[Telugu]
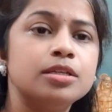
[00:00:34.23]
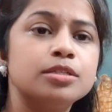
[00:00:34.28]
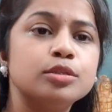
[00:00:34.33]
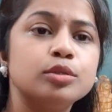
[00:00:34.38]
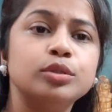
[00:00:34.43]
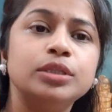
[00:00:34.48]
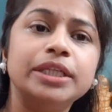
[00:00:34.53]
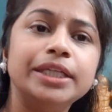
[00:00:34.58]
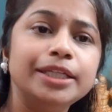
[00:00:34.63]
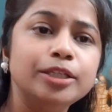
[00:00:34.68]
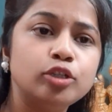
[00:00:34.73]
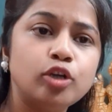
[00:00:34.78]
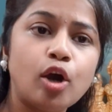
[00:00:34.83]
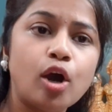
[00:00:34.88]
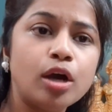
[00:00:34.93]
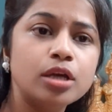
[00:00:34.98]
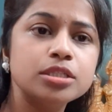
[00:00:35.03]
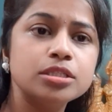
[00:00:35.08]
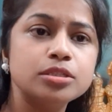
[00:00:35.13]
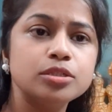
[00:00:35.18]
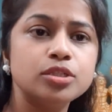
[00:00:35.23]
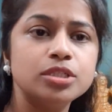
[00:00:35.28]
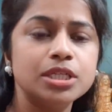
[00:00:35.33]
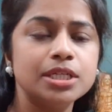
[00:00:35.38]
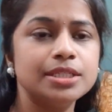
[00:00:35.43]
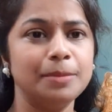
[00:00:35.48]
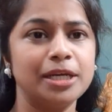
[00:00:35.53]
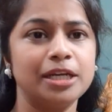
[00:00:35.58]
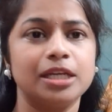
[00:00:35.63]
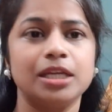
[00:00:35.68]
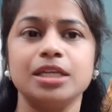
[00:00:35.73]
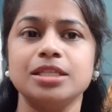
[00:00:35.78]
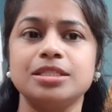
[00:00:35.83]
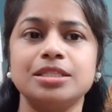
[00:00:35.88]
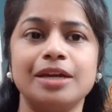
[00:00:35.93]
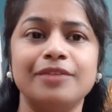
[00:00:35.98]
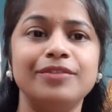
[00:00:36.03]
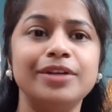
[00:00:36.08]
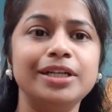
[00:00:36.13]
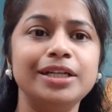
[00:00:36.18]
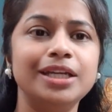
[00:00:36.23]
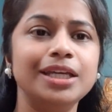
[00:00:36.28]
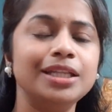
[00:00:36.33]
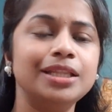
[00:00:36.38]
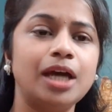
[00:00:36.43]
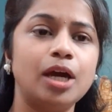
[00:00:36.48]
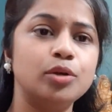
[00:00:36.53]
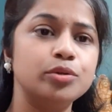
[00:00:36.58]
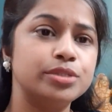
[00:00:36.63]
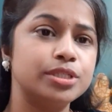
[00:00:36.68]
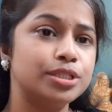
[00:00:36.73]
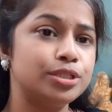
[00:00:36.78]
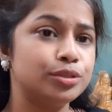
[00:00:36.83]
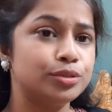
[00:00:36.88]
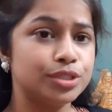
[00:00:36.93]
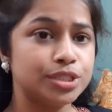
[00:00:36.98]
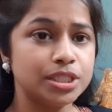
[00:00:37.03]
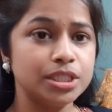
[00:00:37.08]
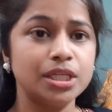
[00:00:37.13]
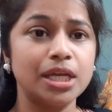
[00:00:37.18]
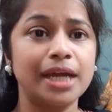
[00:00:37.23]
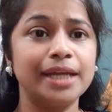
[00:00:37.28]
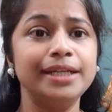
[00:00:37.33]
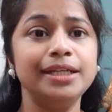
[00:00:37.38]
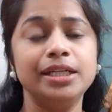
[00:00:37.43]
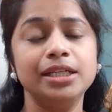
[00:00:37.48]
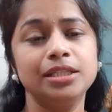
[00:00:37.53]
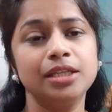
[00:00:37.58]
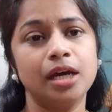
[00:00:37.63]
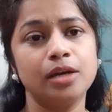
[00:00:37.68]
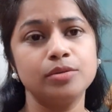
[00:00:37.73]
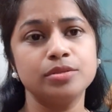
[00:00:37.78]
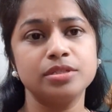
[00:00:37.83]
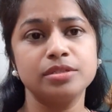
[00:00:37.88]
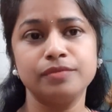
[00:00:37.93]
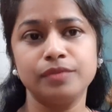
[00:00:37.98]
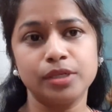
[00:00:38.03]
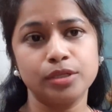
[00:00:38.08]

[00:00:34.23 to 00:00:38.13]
సో దీని కాస్ట్ వచ్చేసి మనకి సెవెంటీ థౌజండ్ నుంచి నైంటీ థౌజండ్